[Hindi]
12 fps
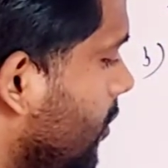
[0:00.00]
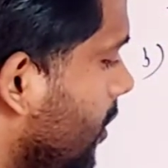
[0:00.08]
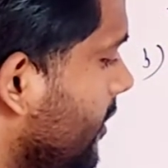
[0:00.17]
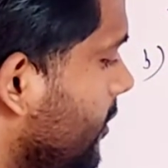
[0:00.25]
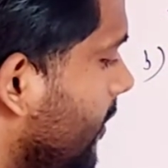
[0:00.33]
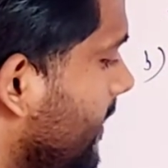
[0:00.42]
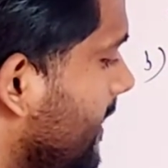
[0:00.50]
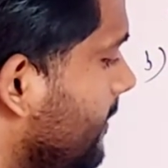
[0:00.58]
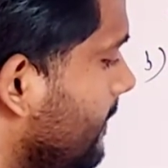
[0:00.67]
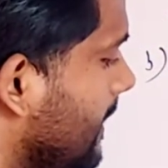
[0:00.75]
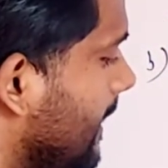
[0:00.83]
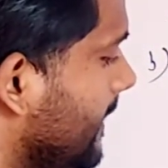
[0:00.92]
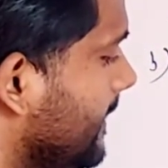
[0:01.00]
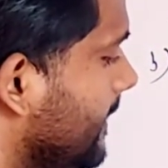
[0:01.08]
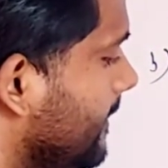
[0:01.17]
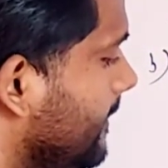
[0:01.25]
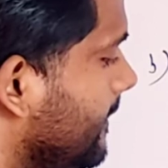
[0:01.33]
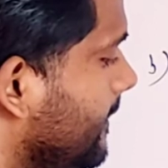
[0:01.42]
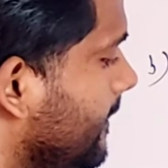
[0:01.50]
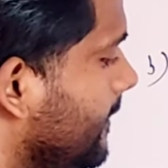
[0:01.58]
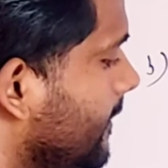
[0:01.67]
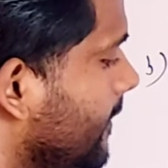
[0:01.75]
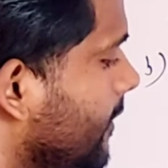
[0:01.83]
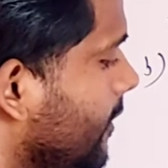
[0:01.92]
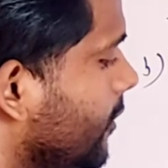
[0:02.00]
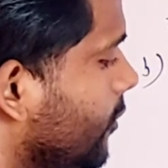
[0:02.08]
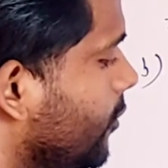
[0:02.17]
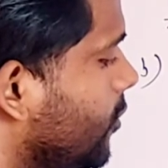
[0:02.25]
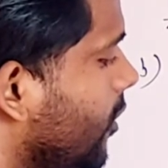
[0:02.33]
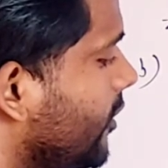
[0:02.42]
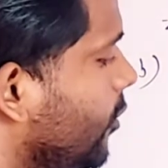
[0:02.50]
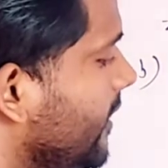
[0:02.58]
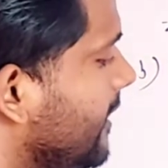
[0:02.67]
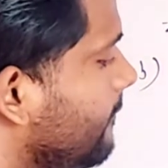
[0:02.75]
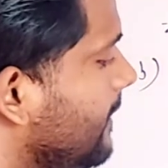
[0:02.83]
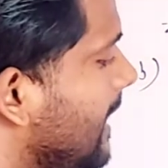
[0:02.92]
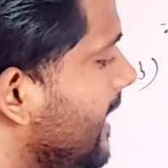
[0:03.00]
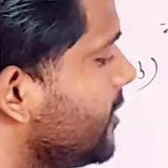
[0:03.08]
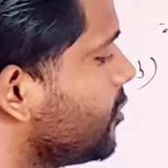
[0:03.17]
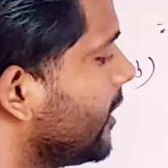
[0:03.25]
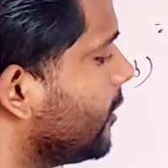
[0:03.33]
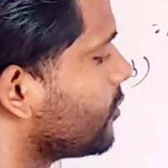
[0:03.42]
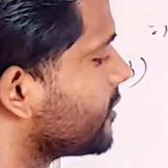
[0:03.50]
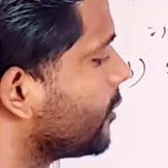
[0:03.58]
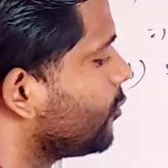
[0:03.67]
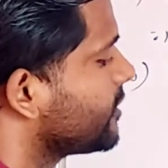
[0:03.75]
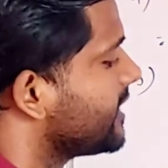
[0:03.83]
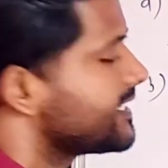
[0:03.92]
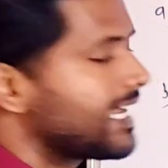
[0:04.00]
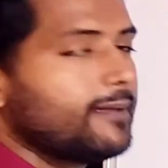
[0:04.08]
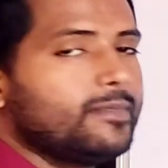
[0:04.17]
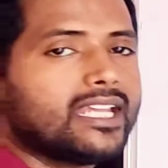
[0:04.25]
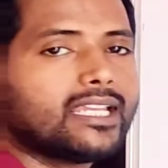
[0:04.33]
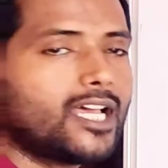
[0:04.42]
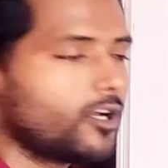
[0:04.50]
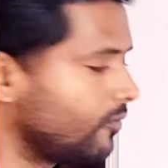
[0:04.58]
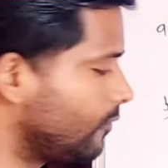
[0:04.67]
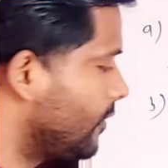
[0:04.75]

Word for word: कॉरियोनिक विलाई तो कॉरियोनिक विलाई जो है उससे कुछ एंजाइम निकला